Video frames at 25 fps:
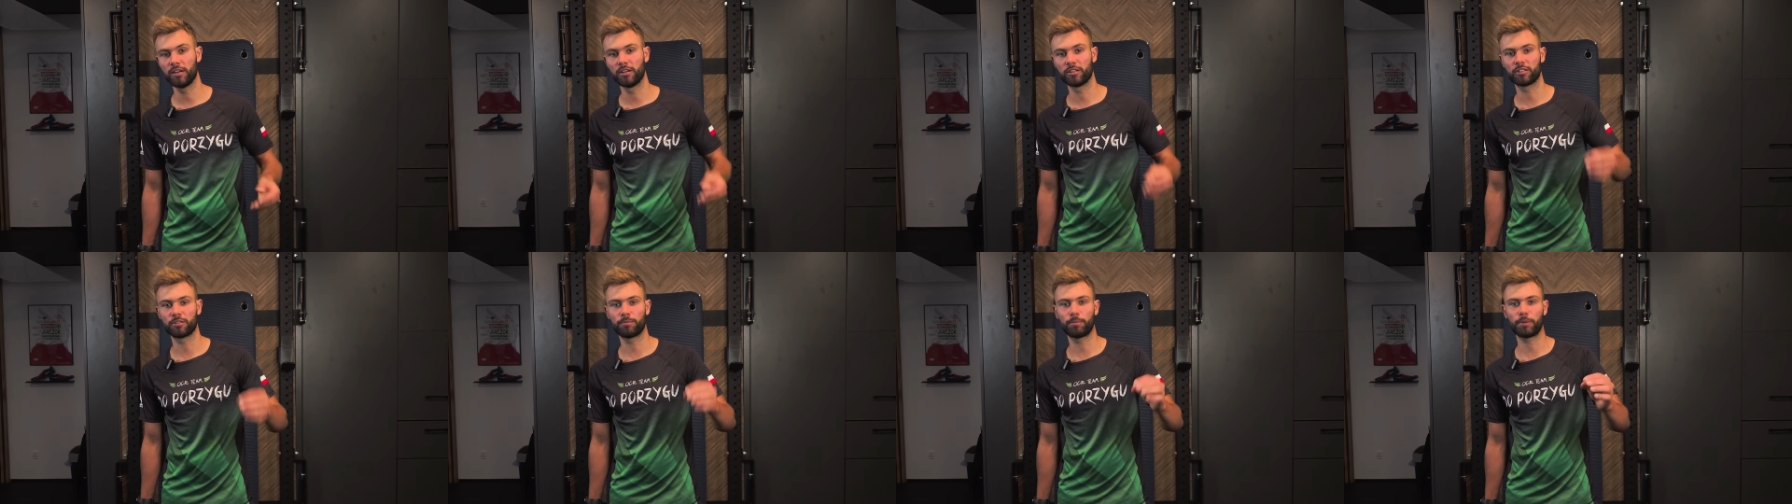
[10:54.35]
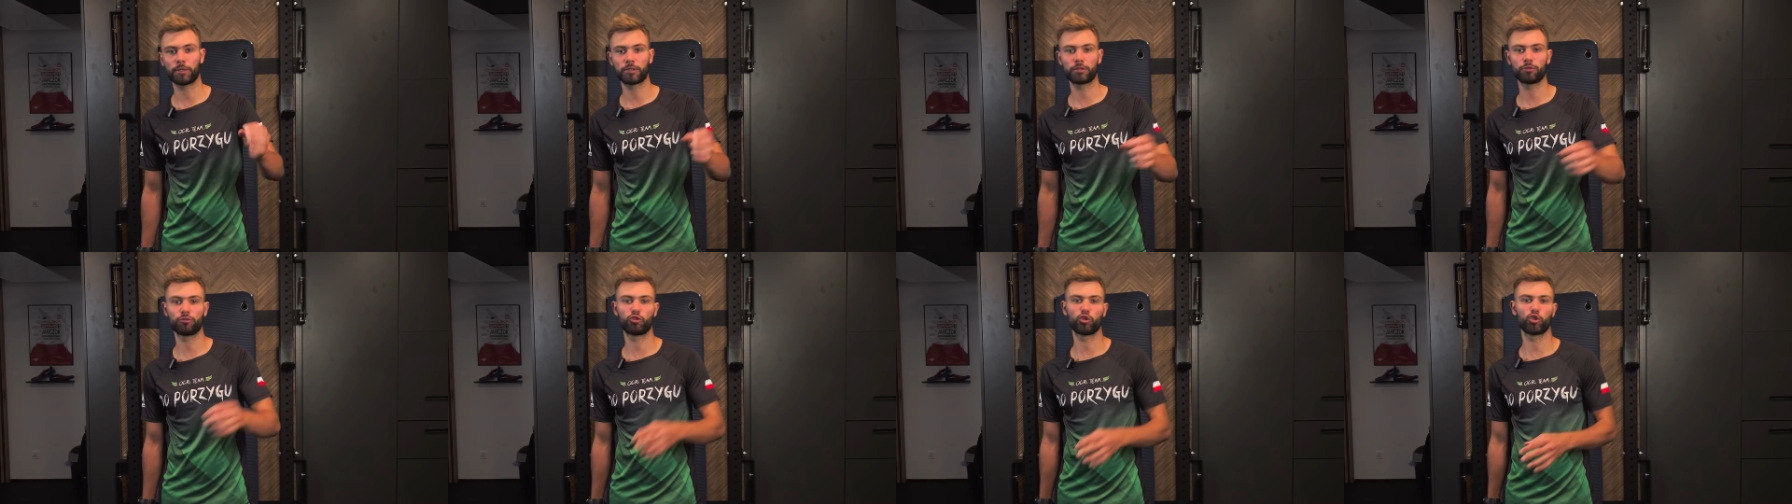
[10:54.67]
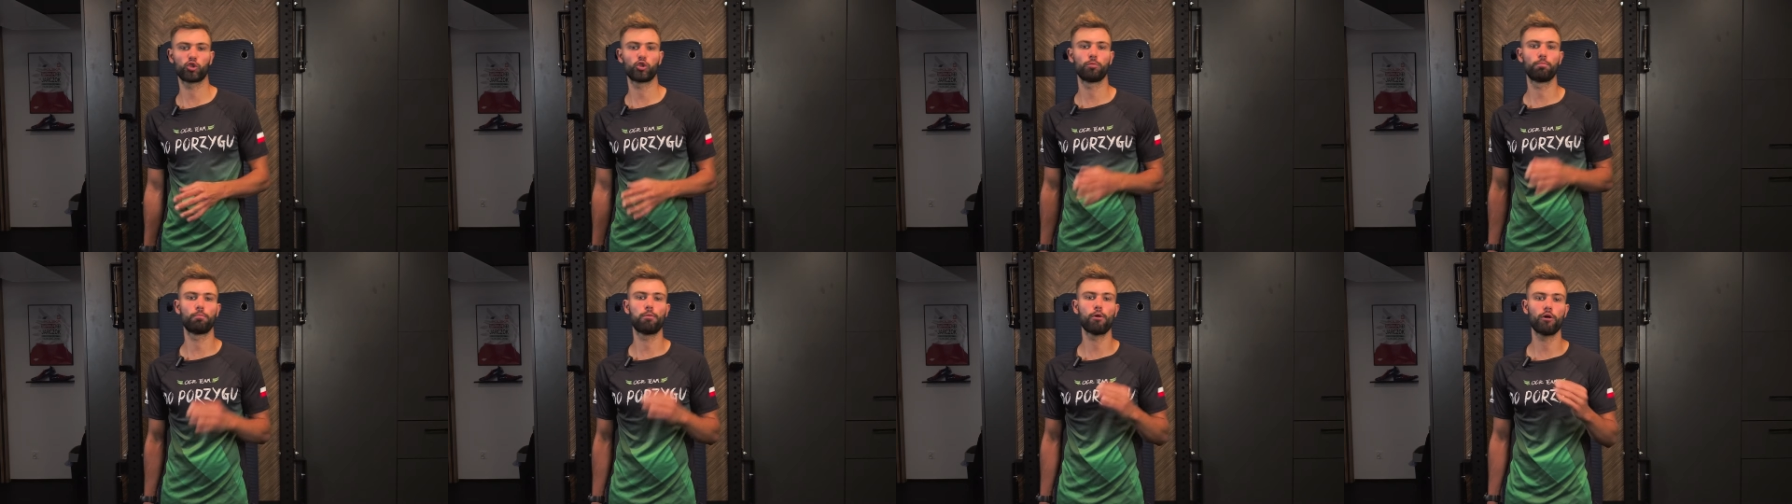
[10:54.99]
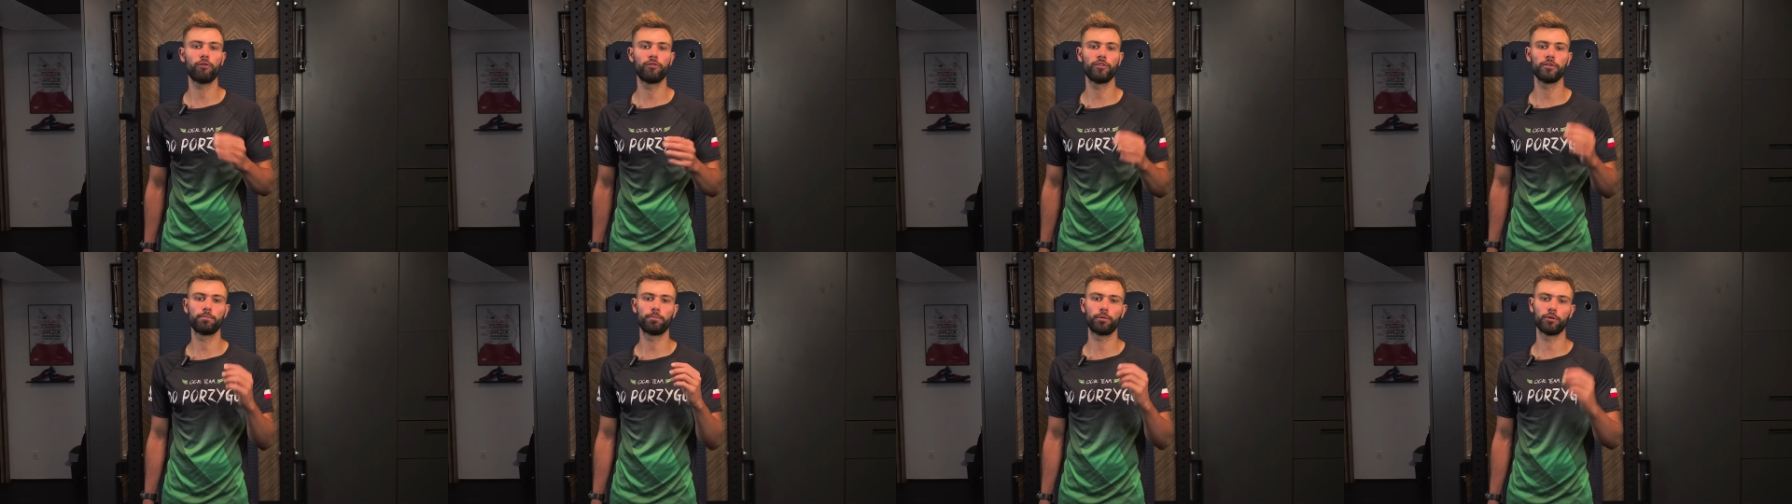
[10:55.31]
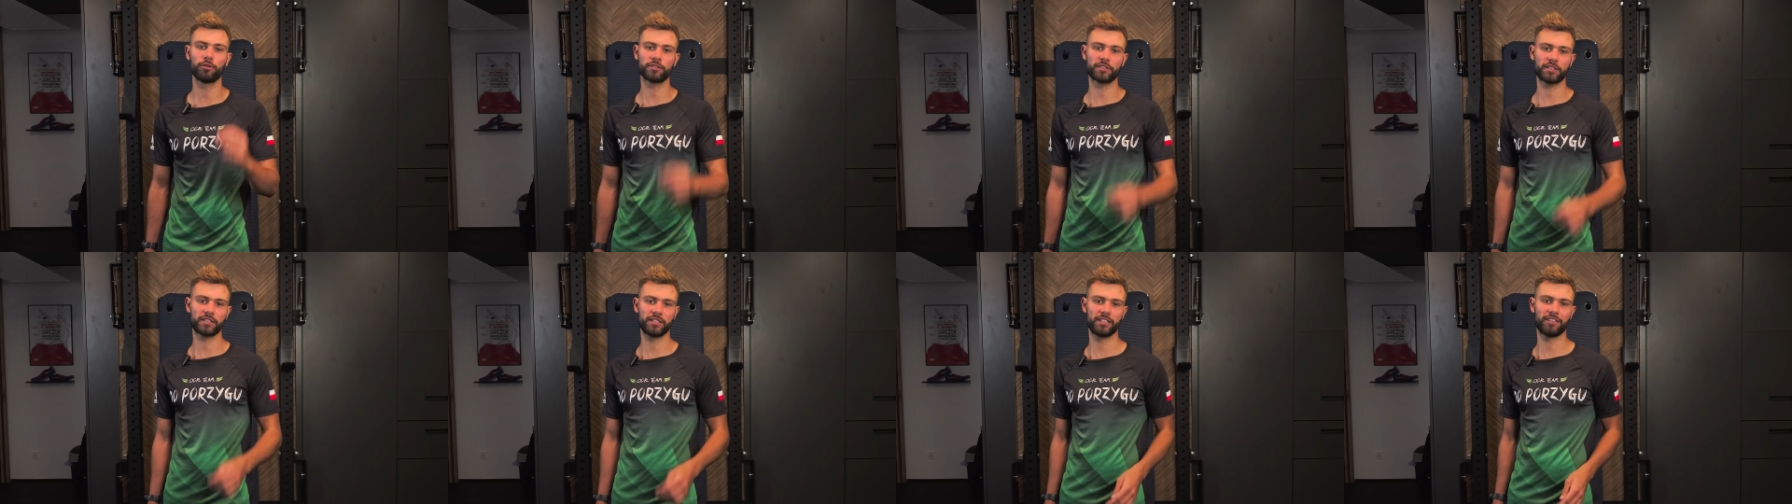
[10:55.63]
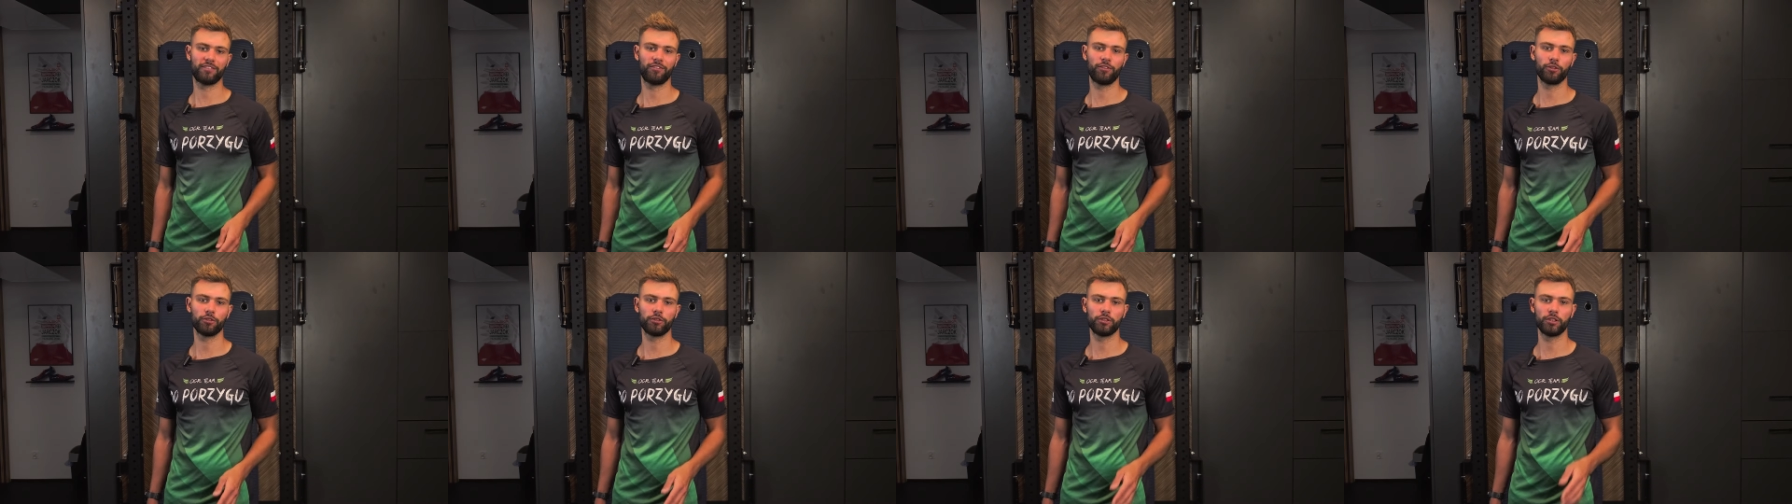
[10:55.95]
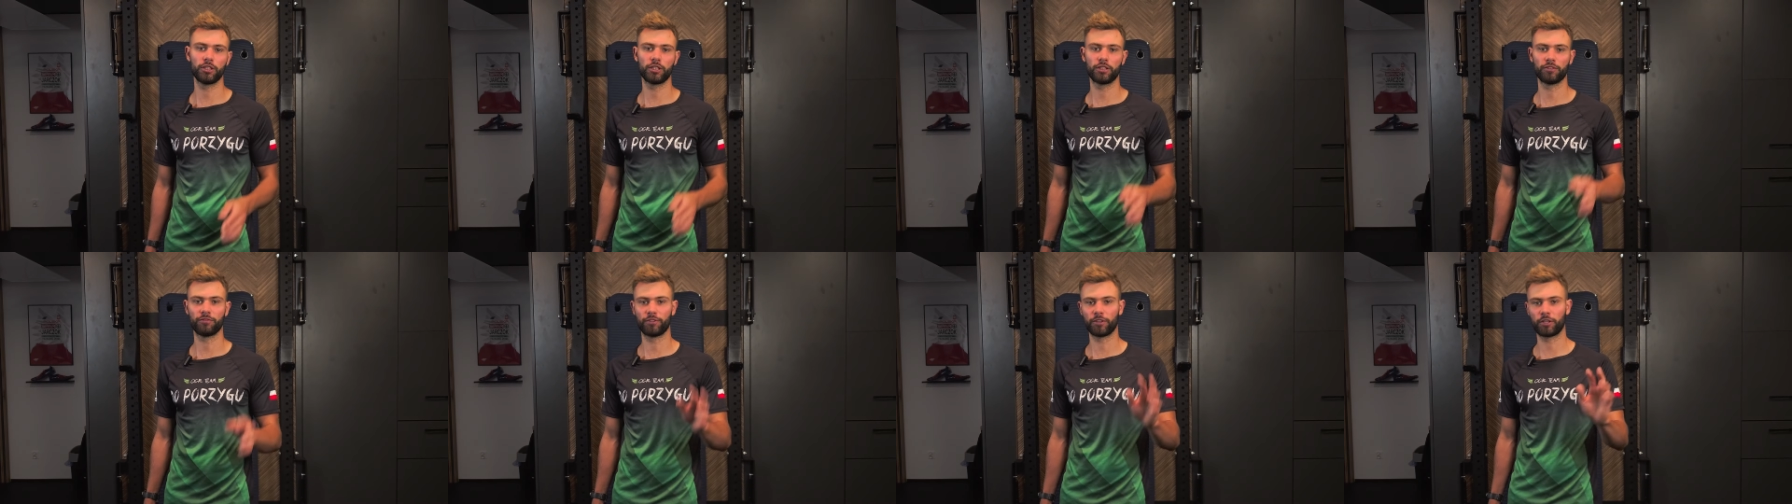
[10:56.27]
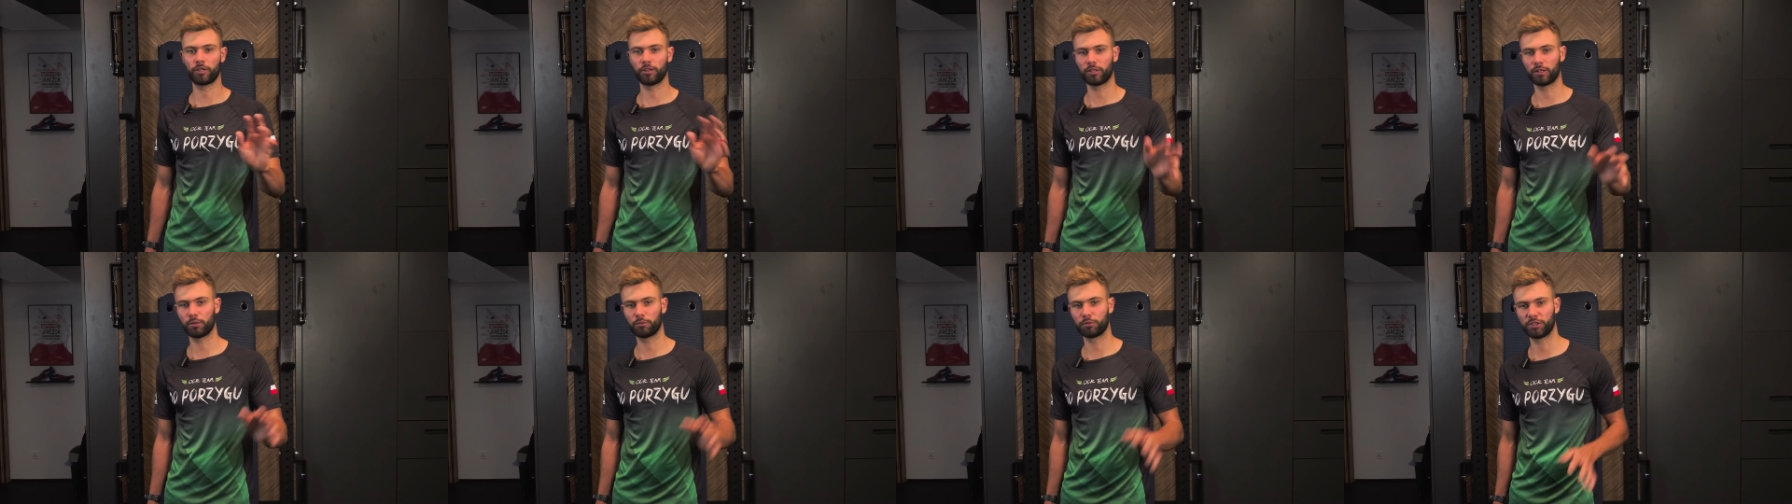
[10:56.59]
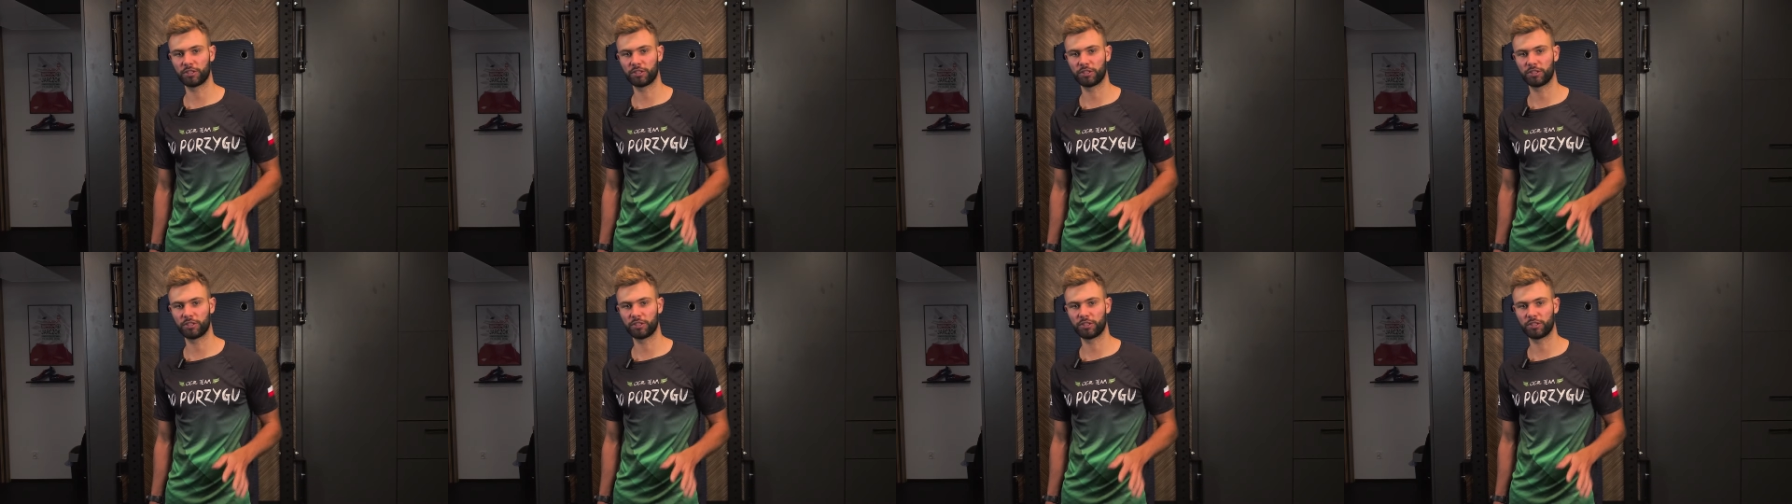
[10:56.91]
zobaczył, że topowy polski zawodnik wykonał